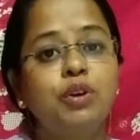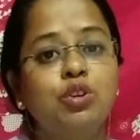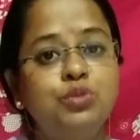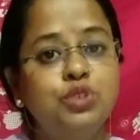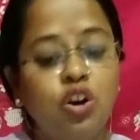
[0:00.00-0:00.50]
আমি
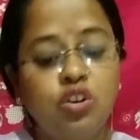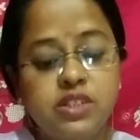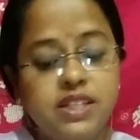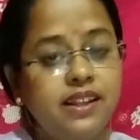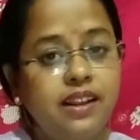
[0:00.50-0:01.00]
খুব
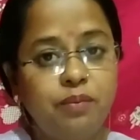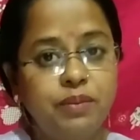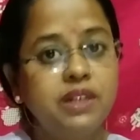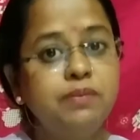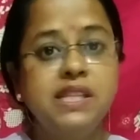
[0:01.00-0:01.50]
সহজেই তাহলে
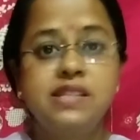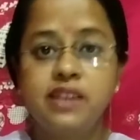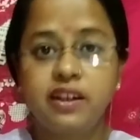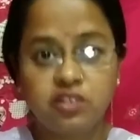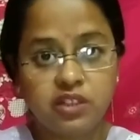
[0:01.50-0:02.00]
আপনাদের
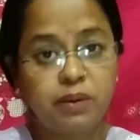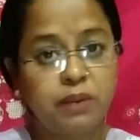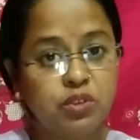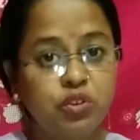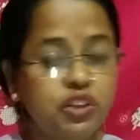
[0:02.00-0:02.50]
মিল্কশেক কিভাবে
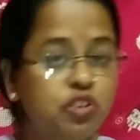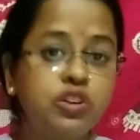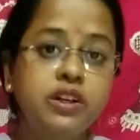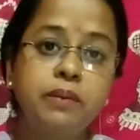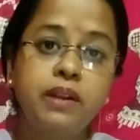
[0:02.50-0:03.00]
কীভাবে তৈরি
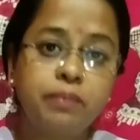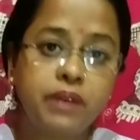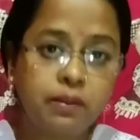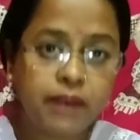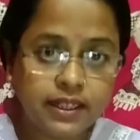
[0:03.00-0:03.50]
করে নেবেন
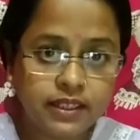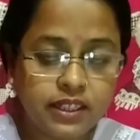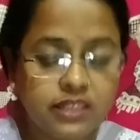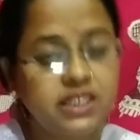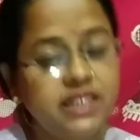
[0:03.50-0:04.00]
আপনারা বাড়িতে
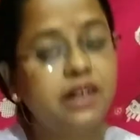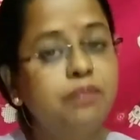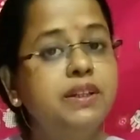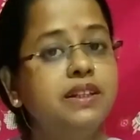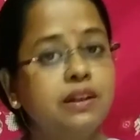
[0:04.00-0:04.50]
সেটা
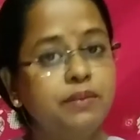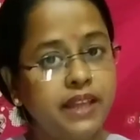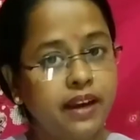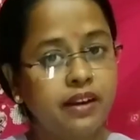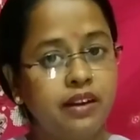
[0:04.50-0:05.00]
আপনাদেরকে আমি
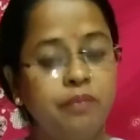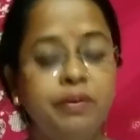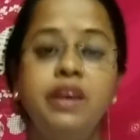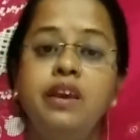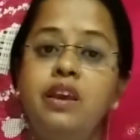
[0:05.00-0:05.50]
দেখালাম
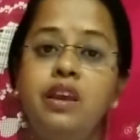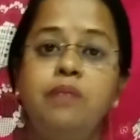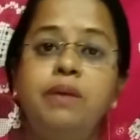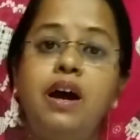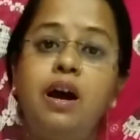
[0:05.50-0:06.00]

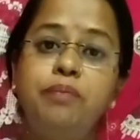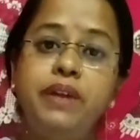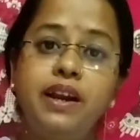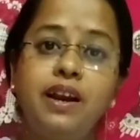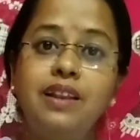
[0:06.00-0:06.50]
এবার
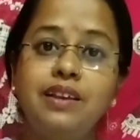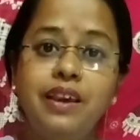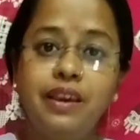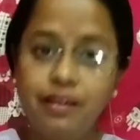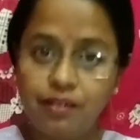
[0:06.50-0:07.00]
আপনারা
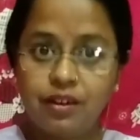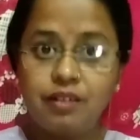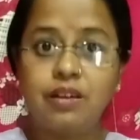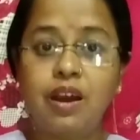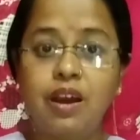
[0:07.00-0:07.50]
কালকে
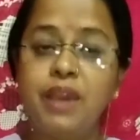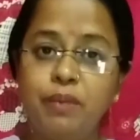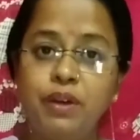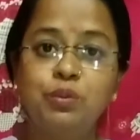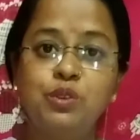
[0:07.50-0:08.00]
আমি
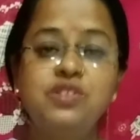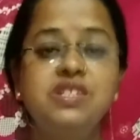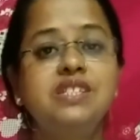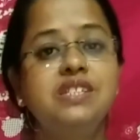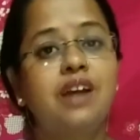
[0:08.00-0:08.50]
আবারও
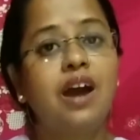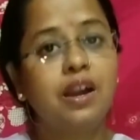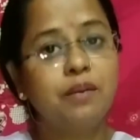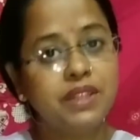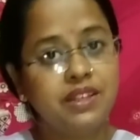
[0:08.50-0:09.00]
বলছি যে
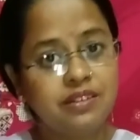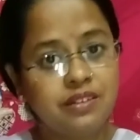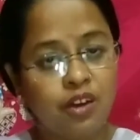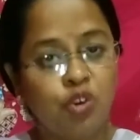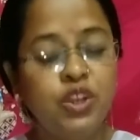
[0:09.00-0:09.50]
আগামী দিন
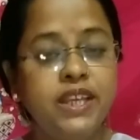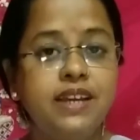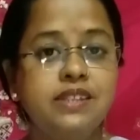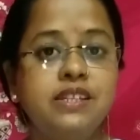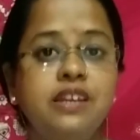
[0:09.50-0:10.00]
হোলি
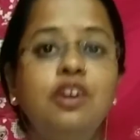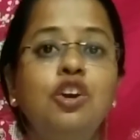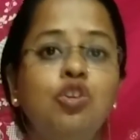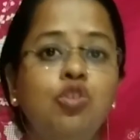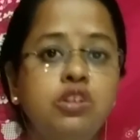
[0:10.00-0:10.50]
আছে
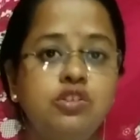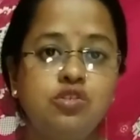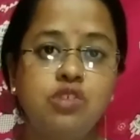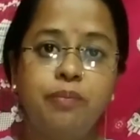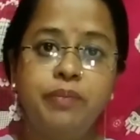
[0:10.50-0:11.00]
হোলির
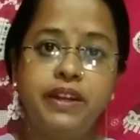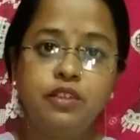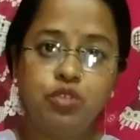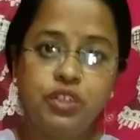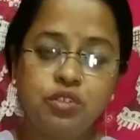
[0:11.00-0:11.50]
জন্য আপনারা
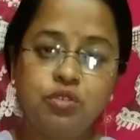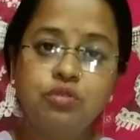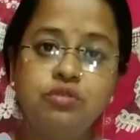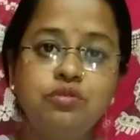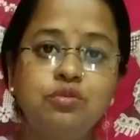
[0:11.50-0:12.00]
তৈরি
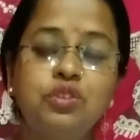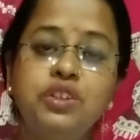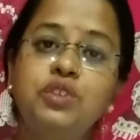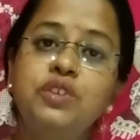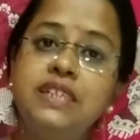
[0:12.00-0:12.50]
করুন
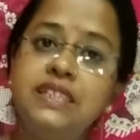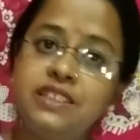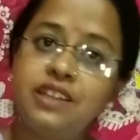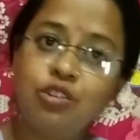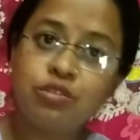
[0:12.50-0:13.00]
তৈরি করে
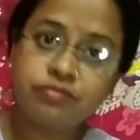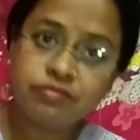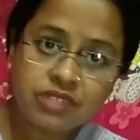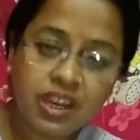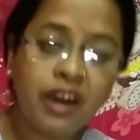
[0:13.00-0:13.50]
নিজেরাও
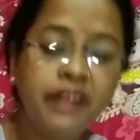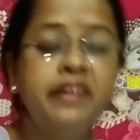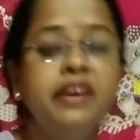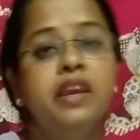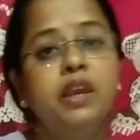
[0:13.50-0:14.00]
খান
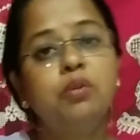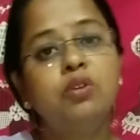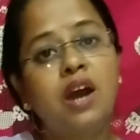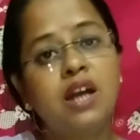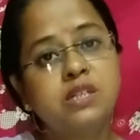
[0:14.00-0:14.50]
এবং
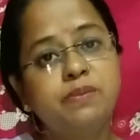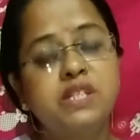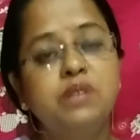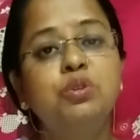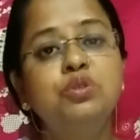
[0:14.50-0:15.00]

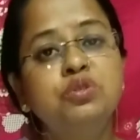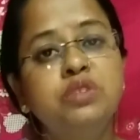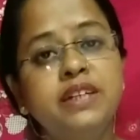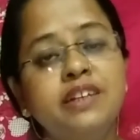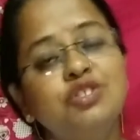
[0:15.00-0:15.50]
আশেপাশে
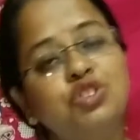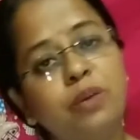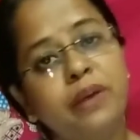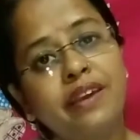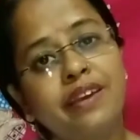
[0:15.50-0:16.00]
বন্ধুদেরকেও
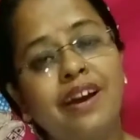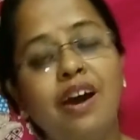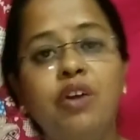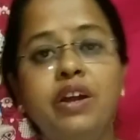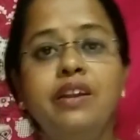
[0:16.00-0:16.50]
সবাইকে
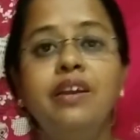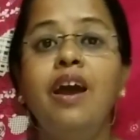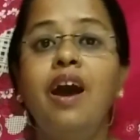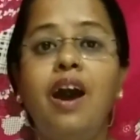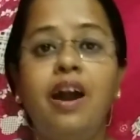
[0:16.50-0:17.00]
খাওয়ান
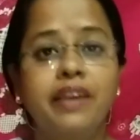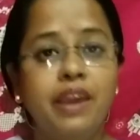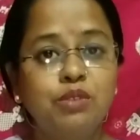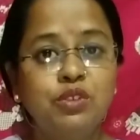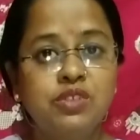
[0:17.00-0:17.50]
আর
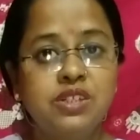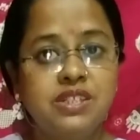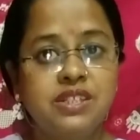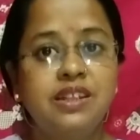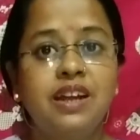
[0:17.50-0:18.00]
কেমন
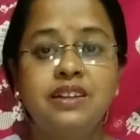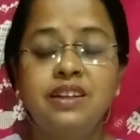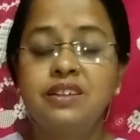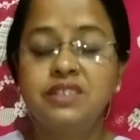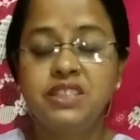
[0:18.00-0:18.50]
হয়েছে তারটা